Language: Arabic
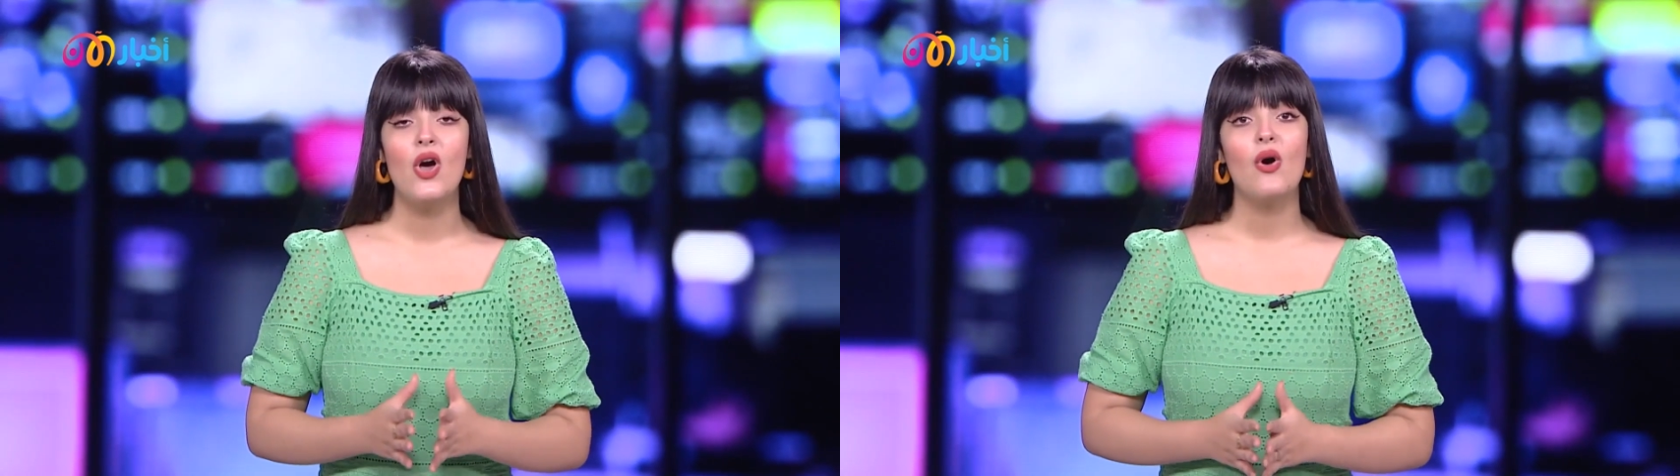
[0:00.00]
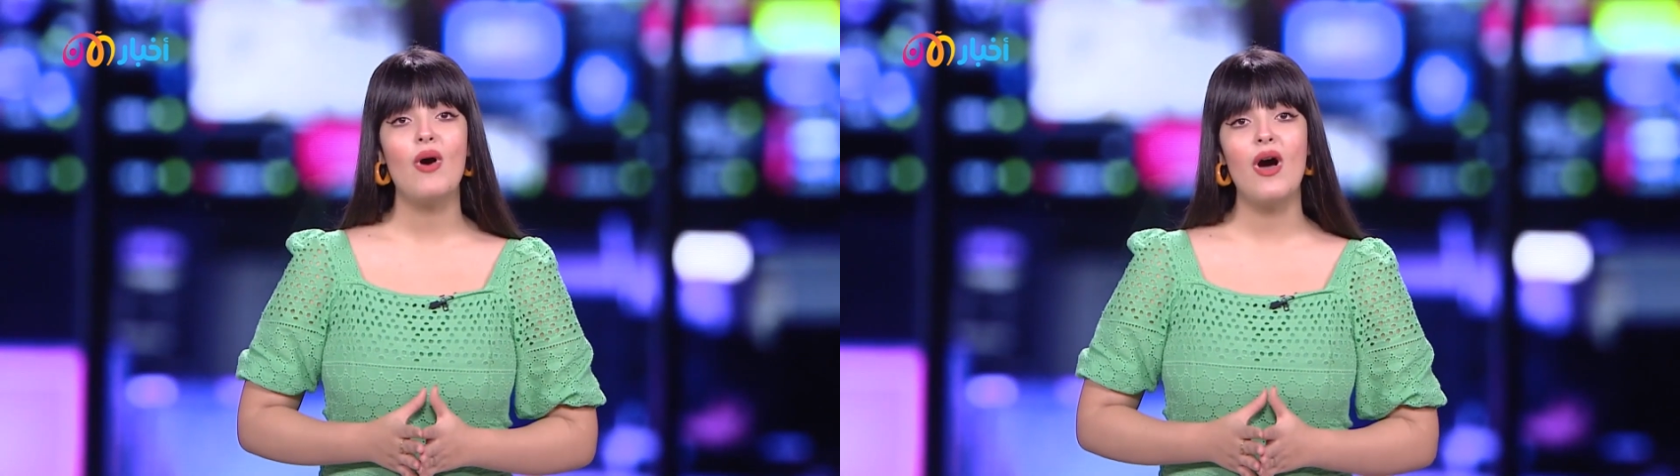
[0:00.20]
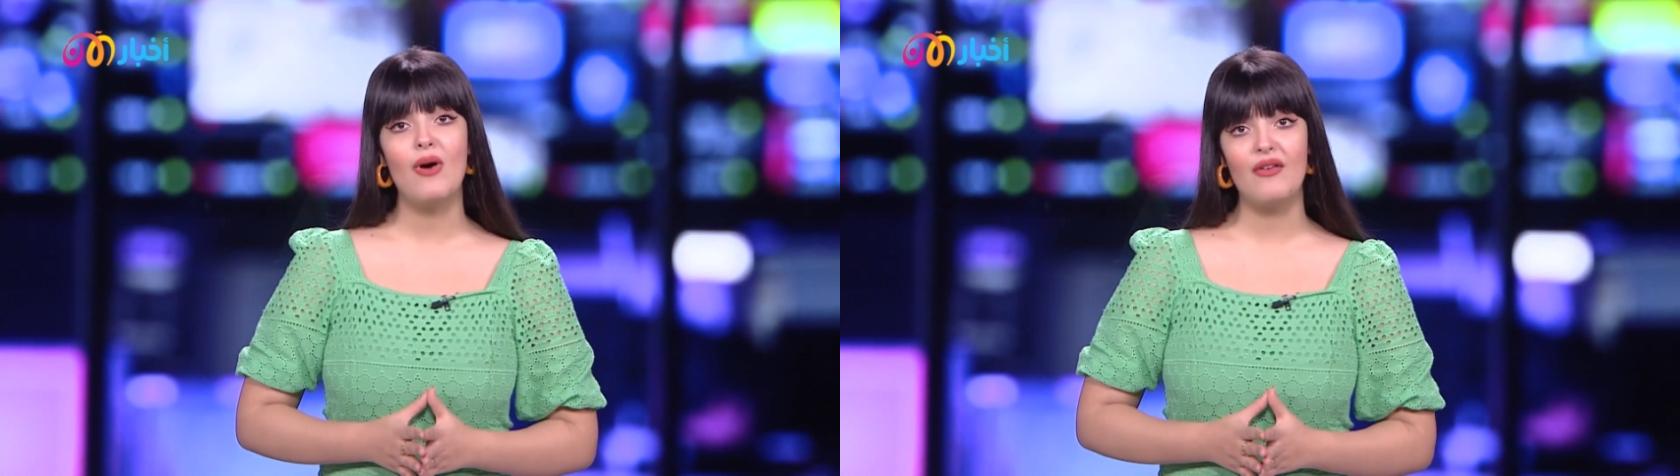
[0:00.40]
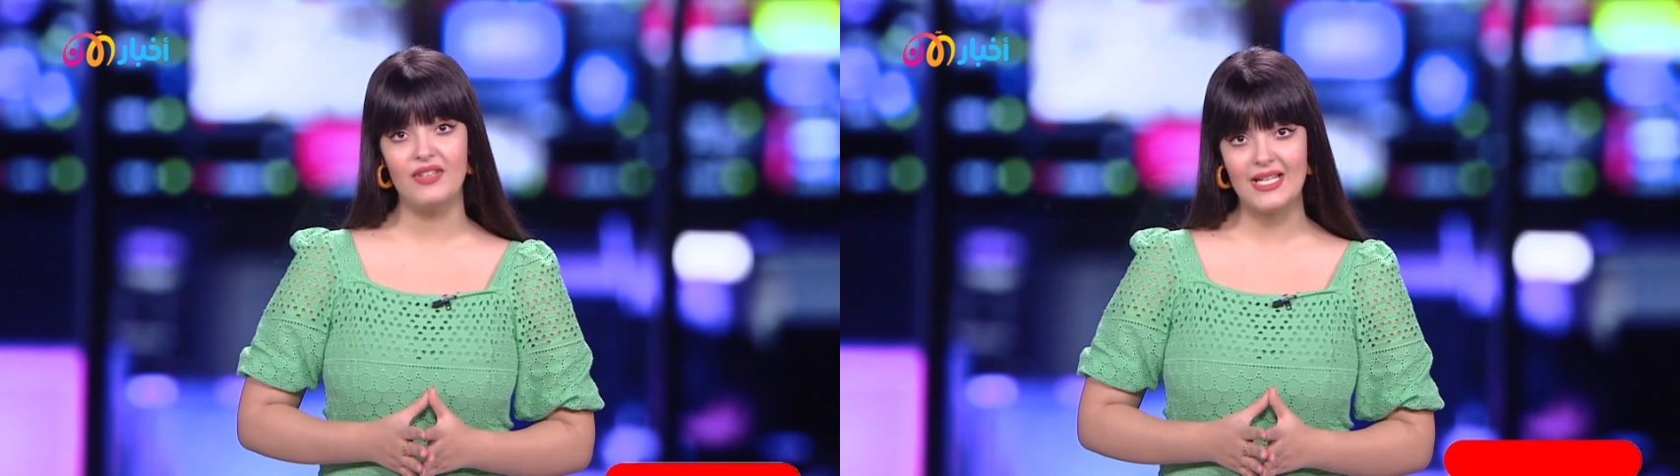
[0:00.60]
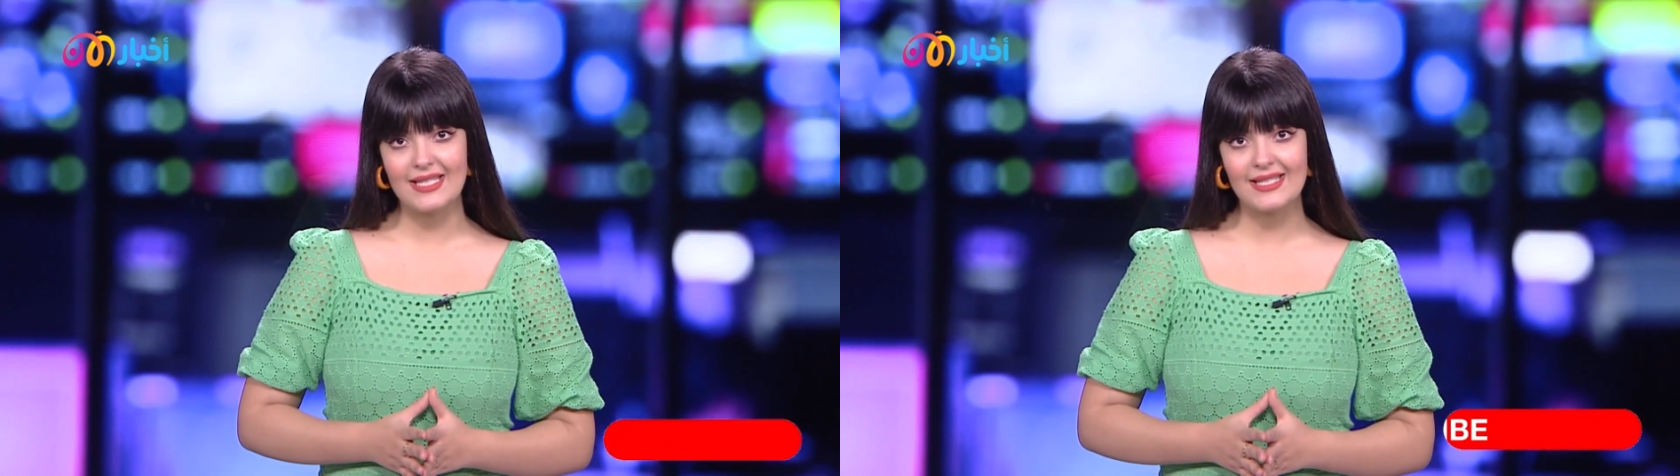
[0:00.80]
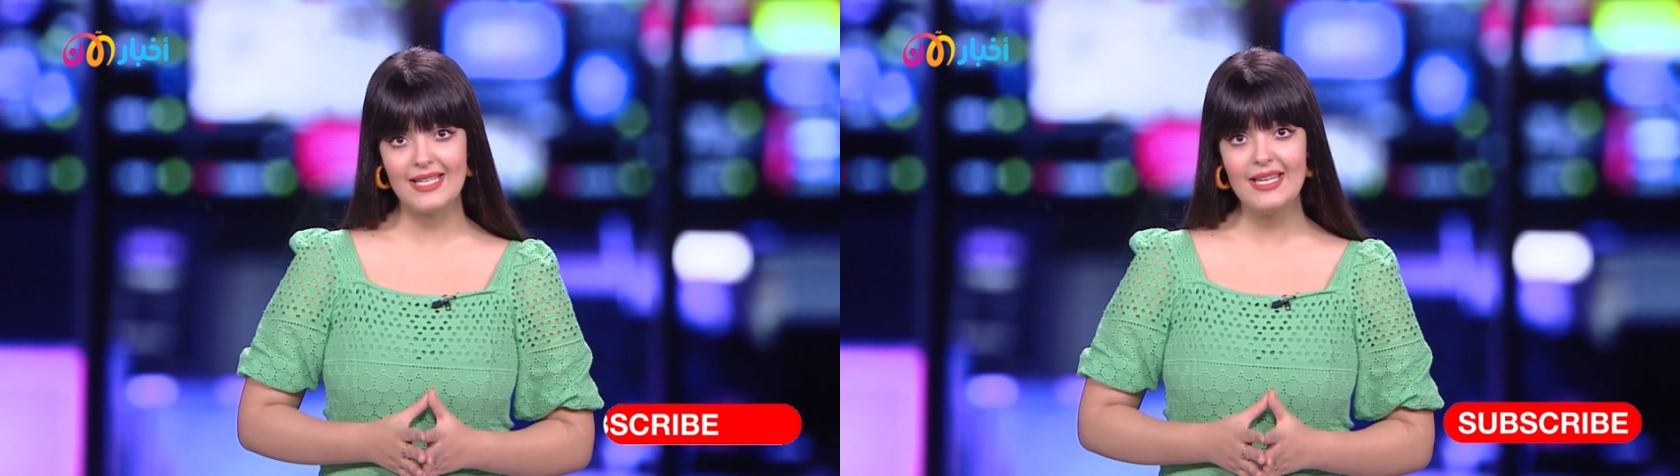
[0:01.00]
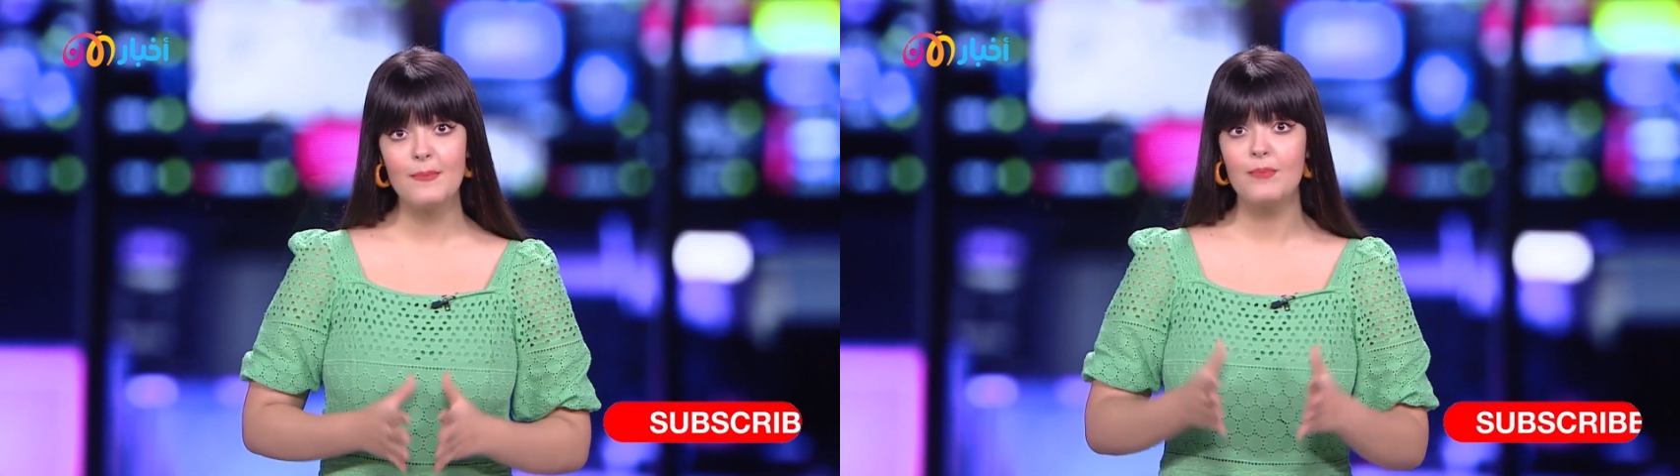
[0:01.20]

وهو فرنسي